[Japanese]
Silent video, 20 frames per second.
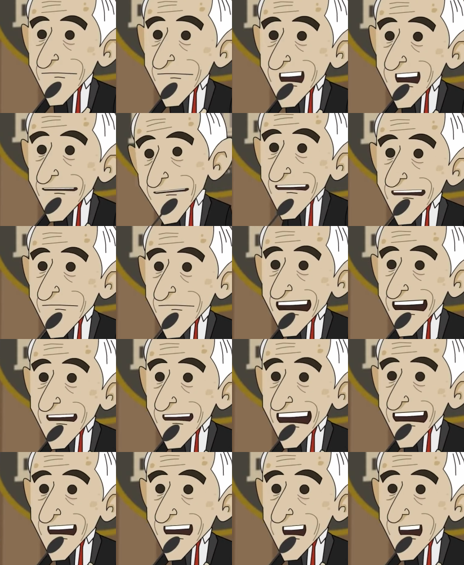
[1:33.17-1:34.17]
適切な
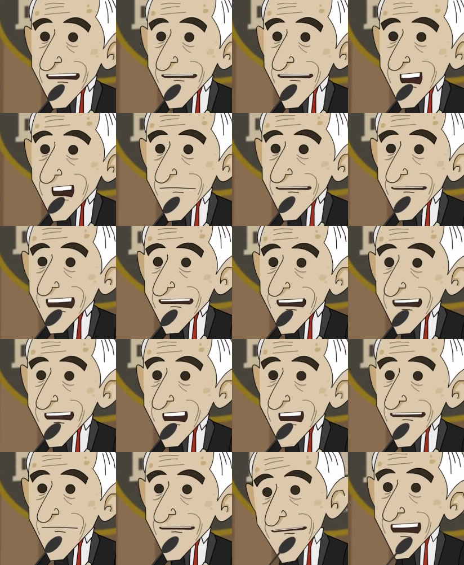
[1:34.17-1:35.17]
ゴールを設定
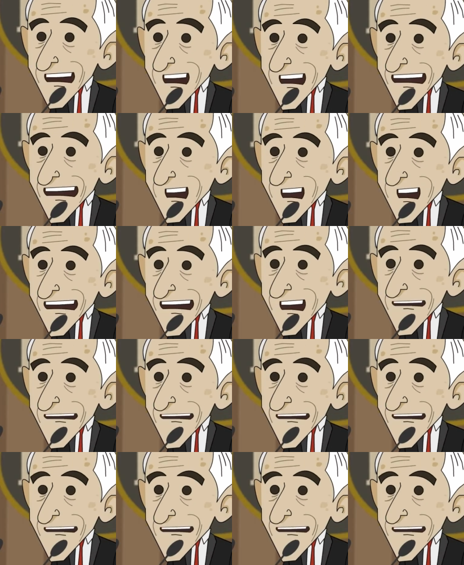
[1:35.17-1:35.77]
し、そのゴール